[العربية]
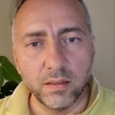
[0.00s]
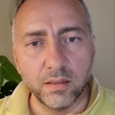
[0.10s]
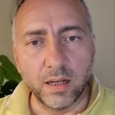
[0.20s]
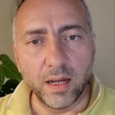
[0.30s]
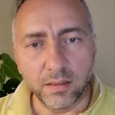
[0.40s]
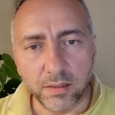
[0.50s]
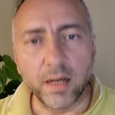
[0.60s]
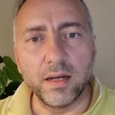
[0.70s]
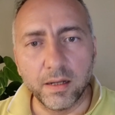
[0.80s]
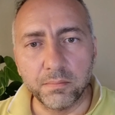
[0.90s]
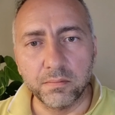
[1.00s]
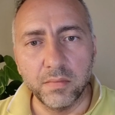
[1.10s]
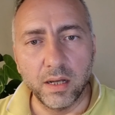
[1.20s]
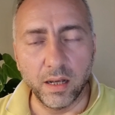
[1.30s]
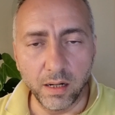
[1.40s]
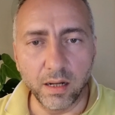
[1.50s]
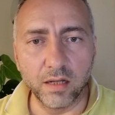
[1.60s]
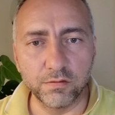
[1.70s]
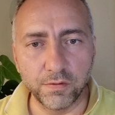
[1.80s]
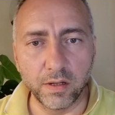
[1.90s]
هل تعلم هل
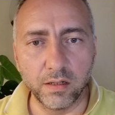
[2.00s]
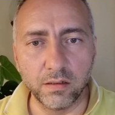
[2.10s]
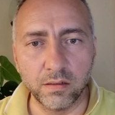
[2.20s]
اطفال